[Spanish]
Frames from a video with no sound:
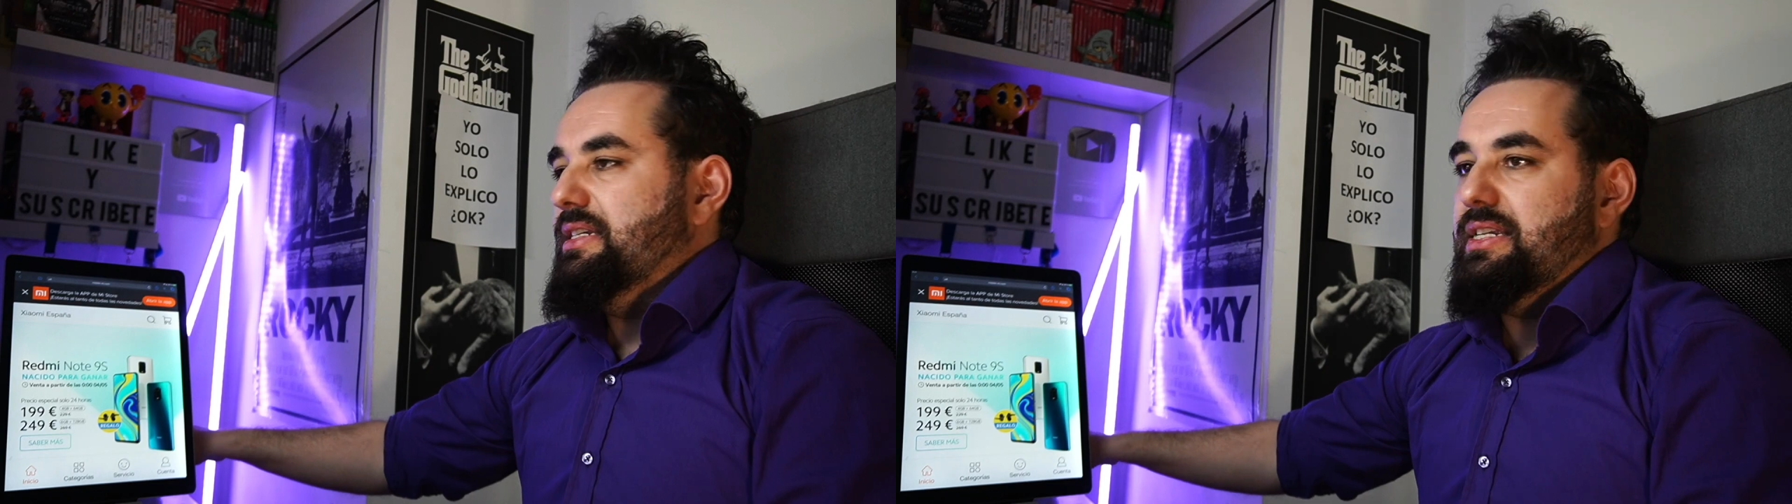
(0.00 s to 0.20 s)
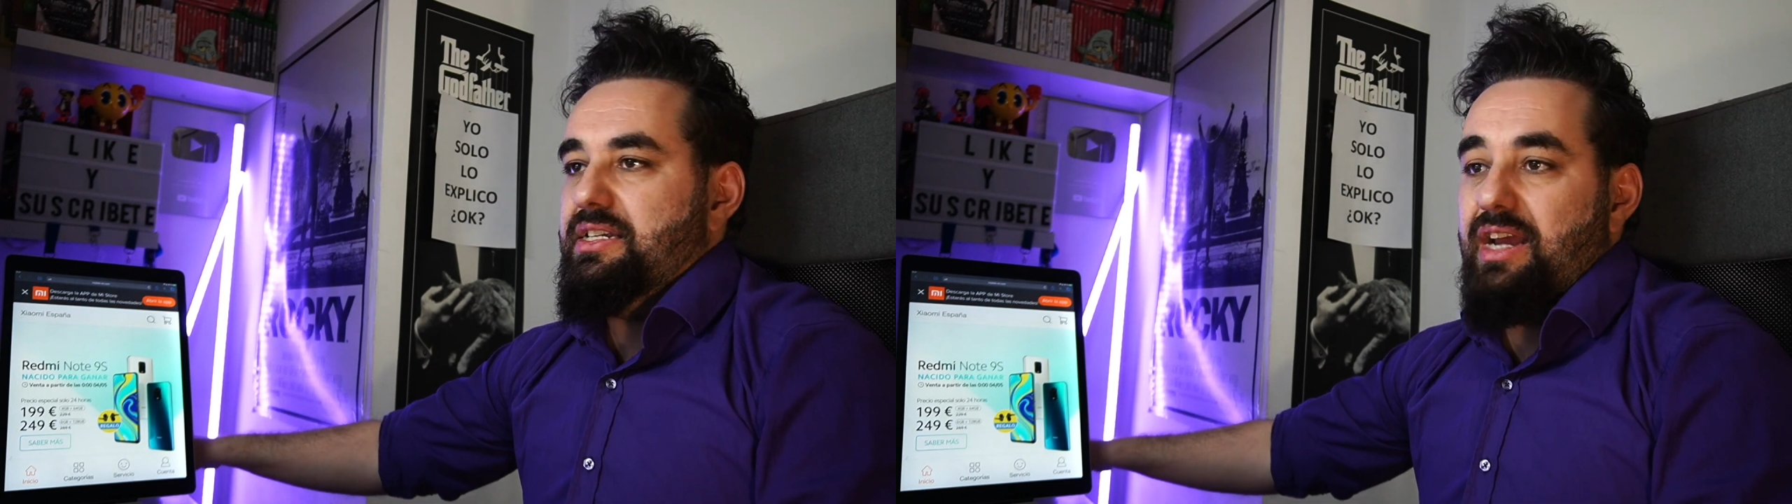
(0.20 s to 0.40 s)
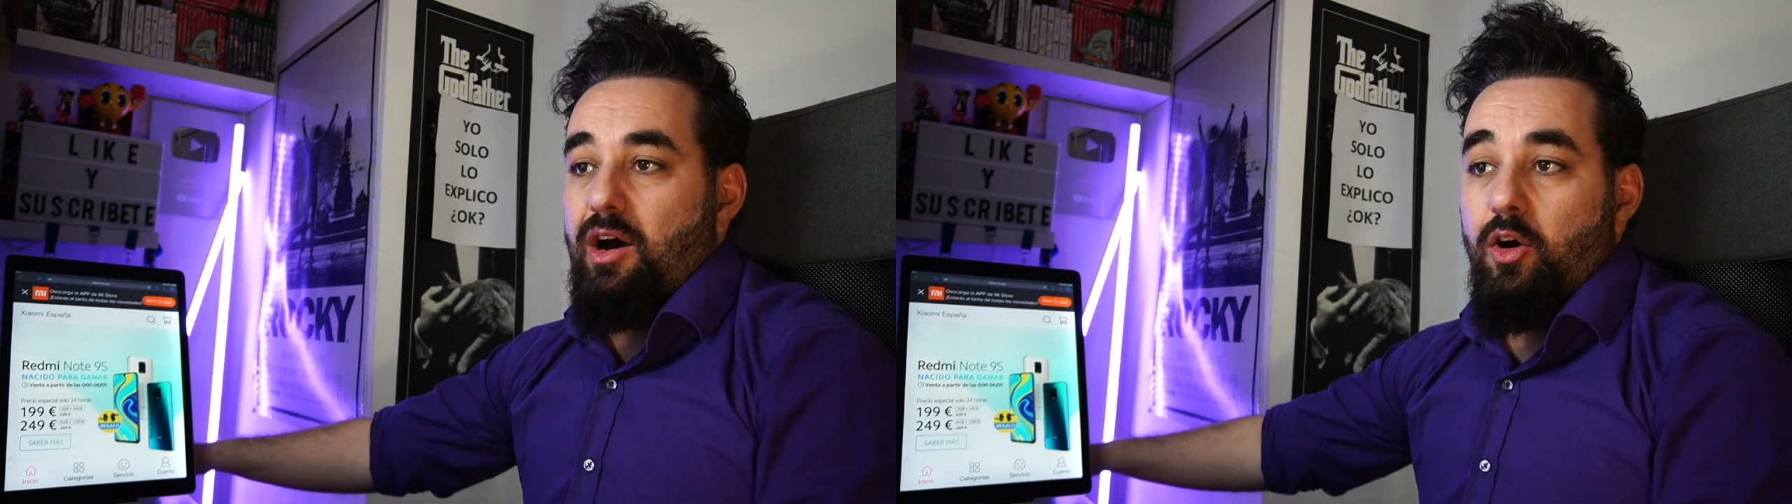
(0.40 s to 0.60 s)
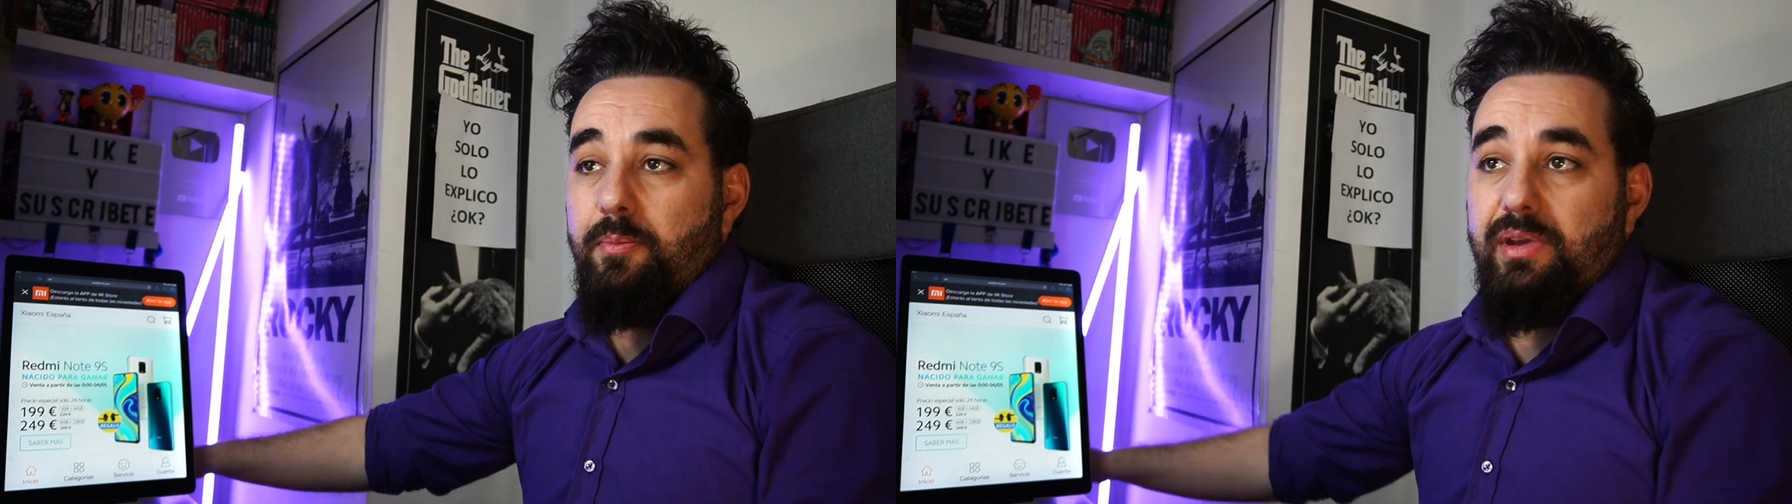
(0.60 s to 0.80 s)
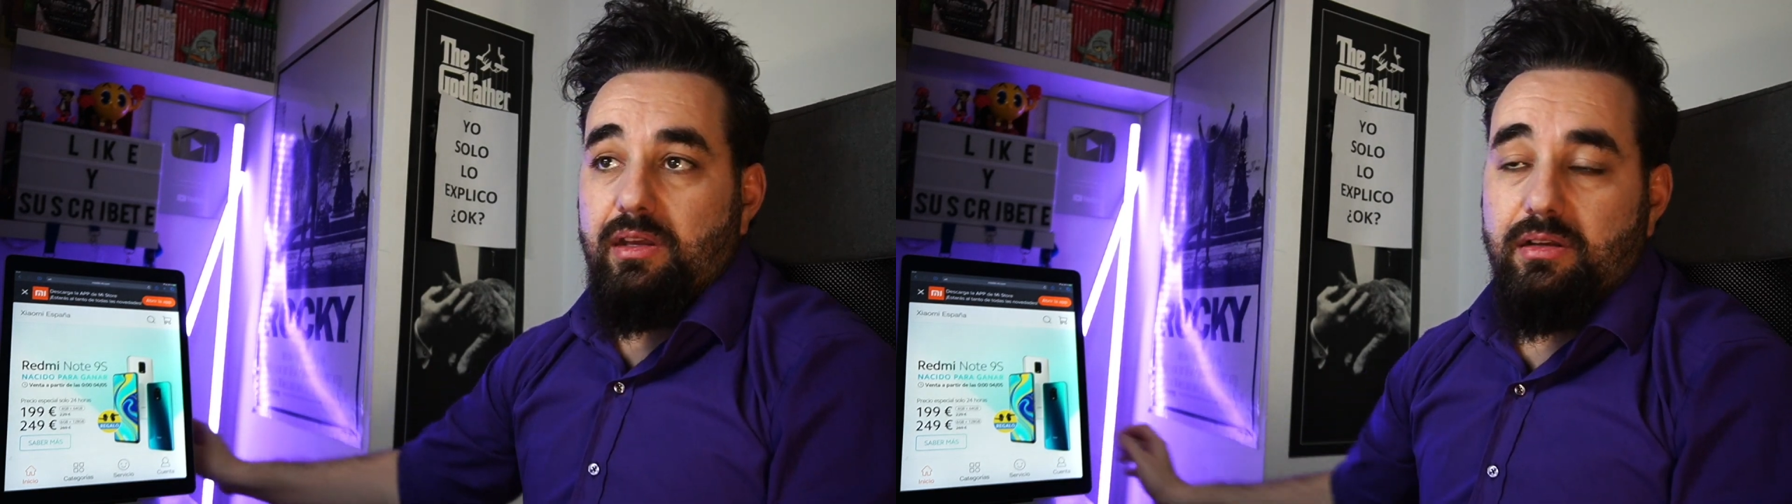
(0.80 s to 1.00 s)
si
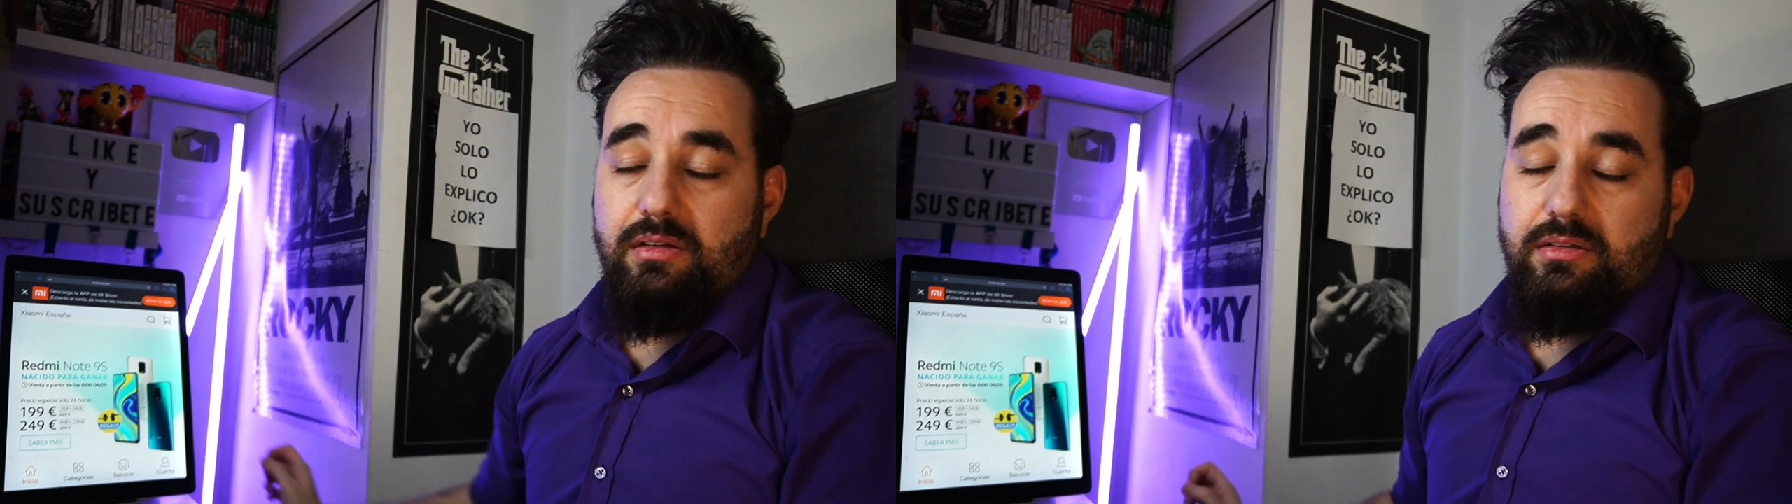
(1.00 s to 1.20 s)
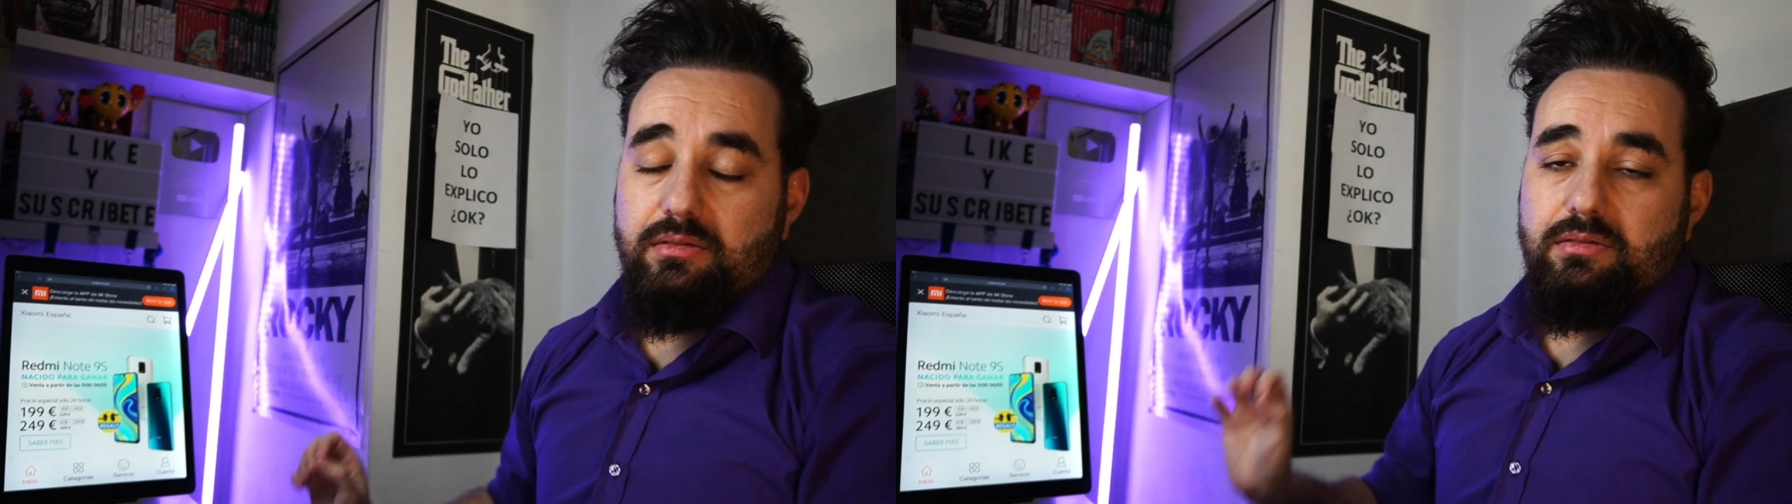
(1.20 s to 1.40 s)
Xiaomi